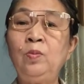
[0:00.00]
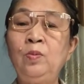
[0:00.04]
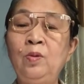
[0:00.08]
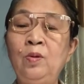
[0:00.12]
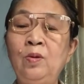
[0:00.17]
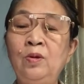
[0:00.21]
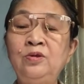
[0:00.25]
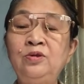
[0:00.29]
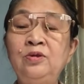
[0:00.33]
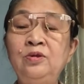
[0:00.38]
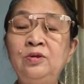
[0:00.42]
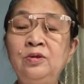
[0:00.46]
có
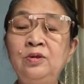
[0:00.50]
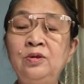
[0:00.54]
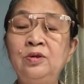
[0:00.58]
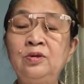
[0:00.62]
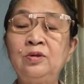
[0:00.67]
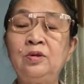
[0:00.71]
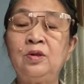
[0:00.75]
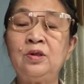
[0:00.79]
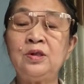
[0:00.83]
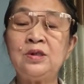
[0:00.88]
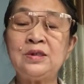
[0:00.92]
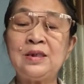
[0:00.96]
trước
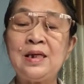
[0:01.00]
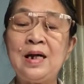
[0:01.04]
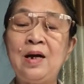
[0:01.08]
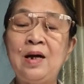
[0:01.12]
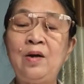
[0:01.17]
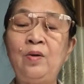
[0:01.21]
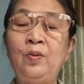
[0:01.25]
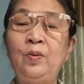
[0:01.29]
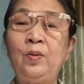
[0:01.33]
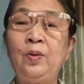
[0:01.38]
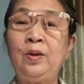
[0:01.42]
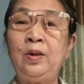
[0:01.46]
có
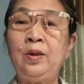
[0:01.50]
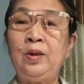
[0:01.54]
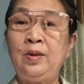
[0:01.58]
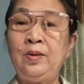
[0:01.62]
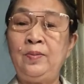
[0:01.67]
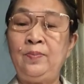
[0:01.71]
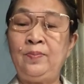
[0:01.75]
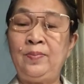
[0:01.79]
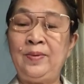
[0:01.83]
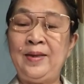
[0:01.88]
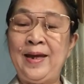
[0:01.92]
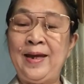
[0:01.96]
sau
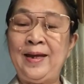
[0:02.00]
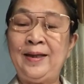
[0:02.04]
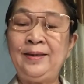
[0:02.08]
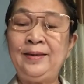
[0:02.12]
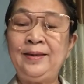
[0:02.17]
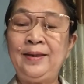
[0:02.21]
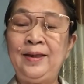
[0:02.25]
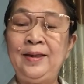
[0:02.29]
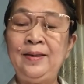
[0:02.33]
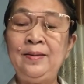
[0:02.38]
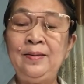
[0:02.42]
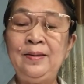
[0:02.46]
dạng
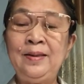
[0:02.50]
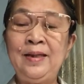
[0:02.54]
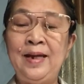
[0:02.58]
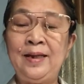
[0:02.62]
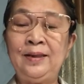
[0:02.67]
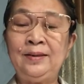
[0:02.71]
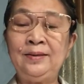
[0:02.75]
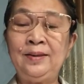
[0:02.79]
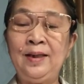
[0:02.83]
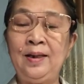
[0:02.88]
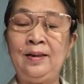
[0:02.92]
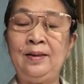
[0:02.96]
nghĩa
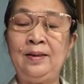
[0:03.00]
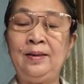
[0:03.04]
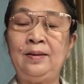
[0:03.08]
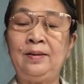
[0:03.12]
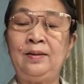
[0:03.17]
dạng tình